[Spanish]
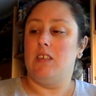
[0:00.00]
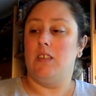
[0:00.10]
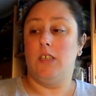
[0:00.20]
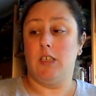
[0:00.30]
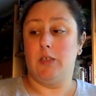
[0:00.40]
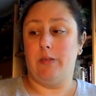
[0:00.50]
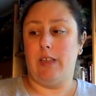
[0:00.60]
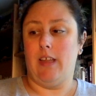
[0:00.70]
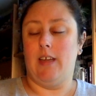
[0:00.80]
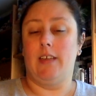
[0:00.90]
Sí que es
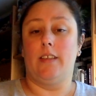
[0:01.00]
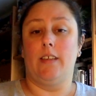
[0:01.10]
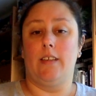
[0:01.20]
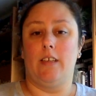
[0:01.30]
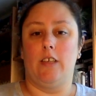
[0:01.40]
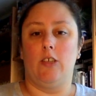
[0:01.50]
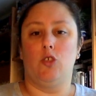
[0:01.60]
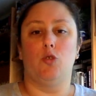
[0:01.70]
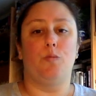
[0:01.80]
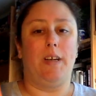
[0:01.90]
verdad que tiene
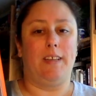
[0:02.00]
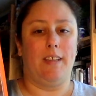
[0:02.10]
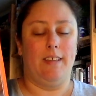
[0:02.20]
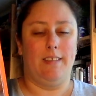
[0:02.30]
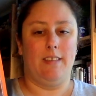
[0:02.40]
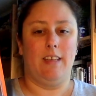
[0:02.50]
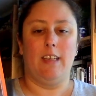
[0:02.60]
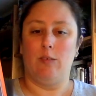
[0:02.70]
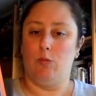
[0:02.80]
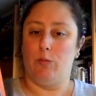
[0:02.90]
su parte de
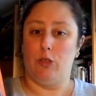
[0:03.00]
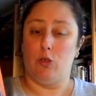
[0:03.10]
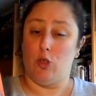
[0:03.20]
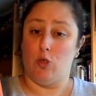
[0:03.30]
intriga en momentos